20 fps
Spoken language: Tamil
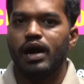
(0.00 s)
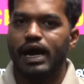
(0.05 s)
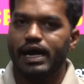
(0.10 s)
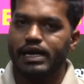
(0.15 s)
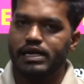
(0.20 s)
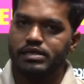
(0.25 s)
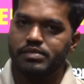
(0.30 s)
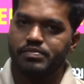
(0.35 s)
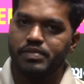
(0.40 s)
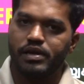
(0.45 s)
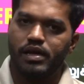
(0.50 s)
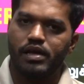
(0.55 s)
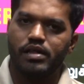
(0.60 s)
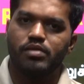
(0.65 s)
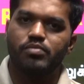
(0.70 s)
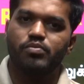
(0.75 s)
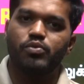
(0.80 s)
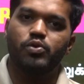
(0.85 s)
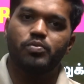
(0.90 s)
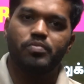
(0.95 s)
அரேஞ்ச் பண்ணி
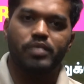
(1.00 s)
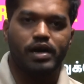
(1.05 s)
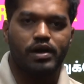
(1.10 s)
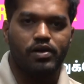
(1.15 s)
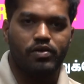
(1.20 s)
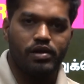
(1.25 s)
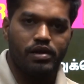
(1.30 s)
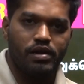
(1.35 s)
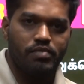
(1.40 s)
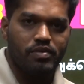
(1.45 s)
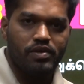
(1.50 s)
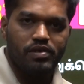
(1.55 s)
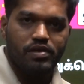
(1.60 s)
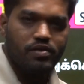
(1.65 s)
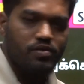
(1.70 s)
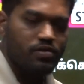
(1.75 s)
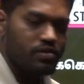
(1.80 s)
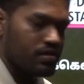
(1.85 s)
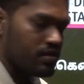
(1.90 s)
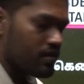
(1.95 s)
அதுக்கு புக் பேக்கோட நம்ம வந்து
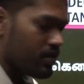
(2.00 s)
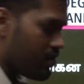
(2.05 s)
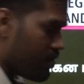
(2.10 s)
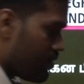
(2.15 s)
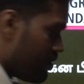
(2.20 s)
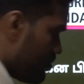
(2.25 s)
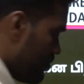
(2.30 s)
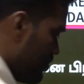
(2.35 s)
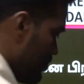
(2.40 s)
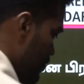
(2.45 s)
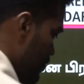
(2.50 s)
கொடுத்துருக்குறோம்